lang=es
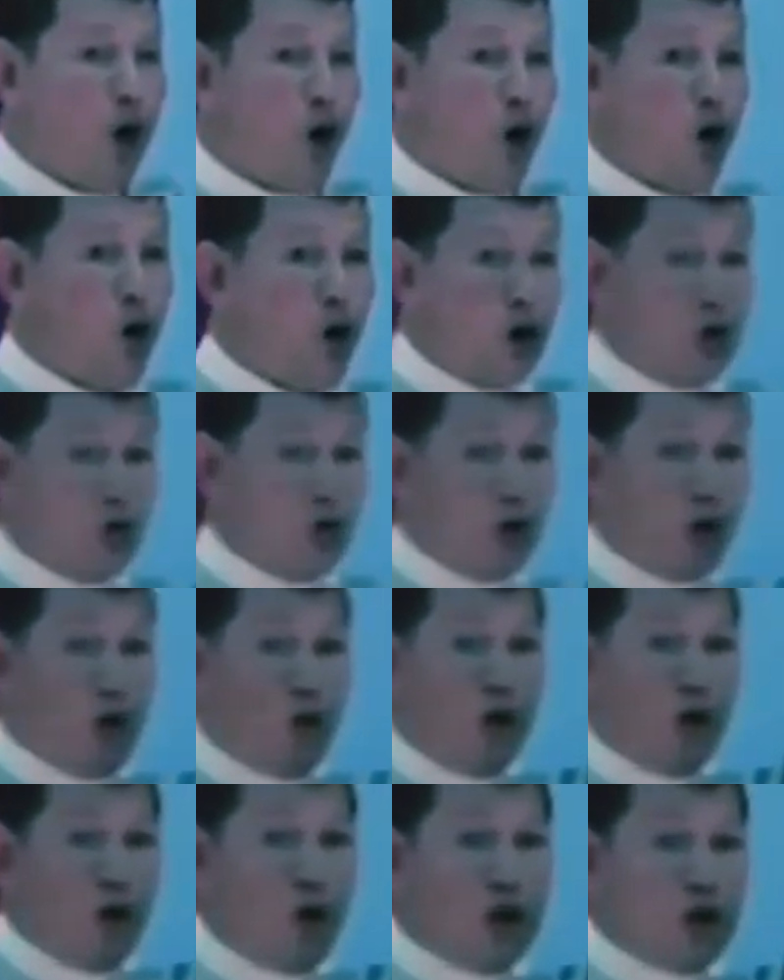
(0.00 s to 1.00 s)
como,
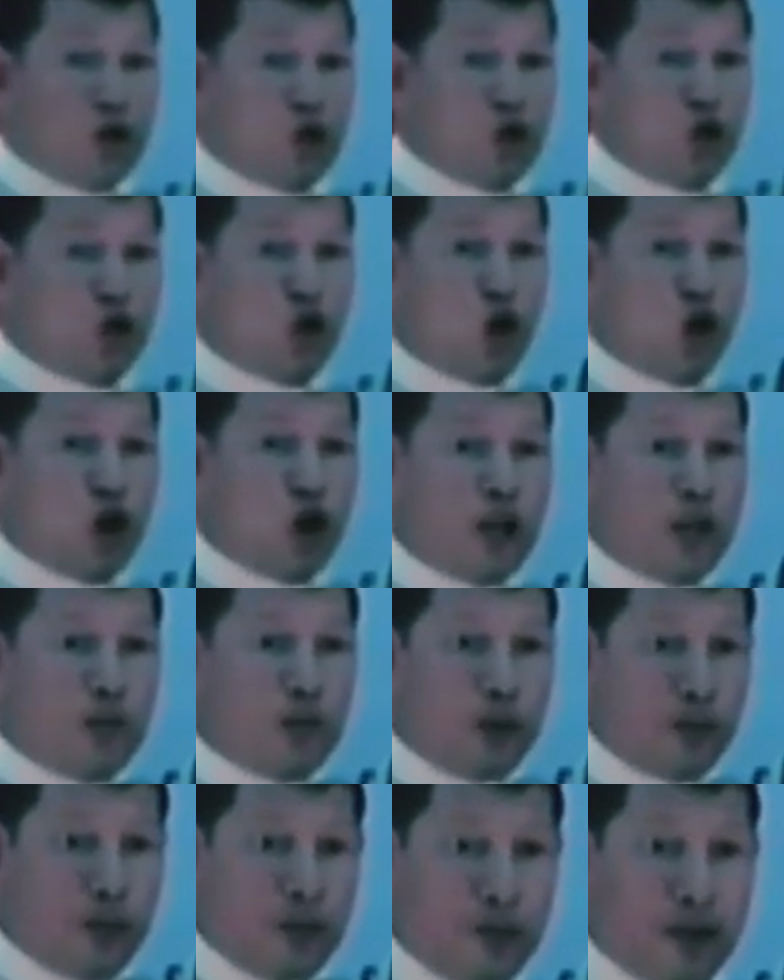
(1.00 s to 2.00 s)
como cuando yo lo
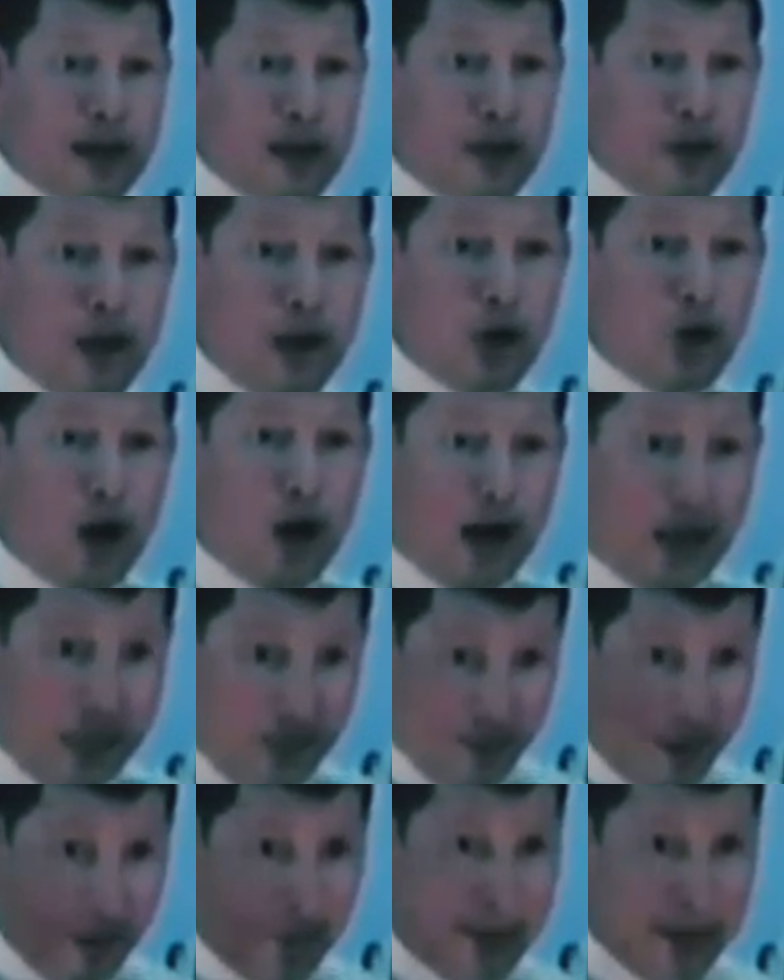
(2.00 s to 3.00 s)
leí por primera vez y lo
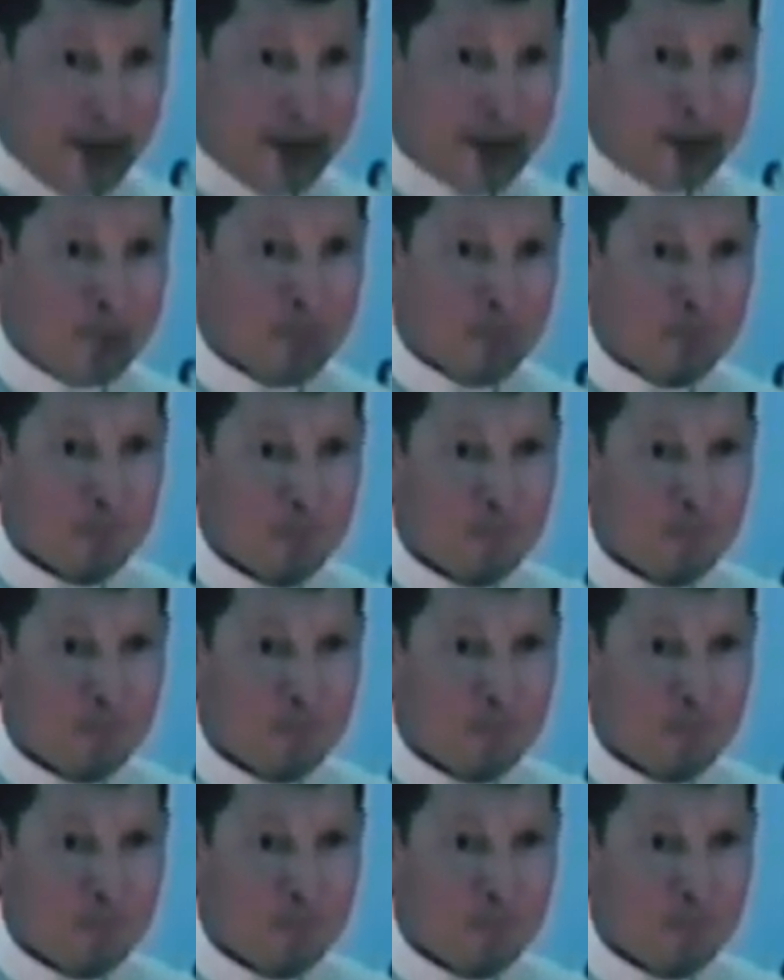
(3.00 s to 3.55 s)
agarré para mí.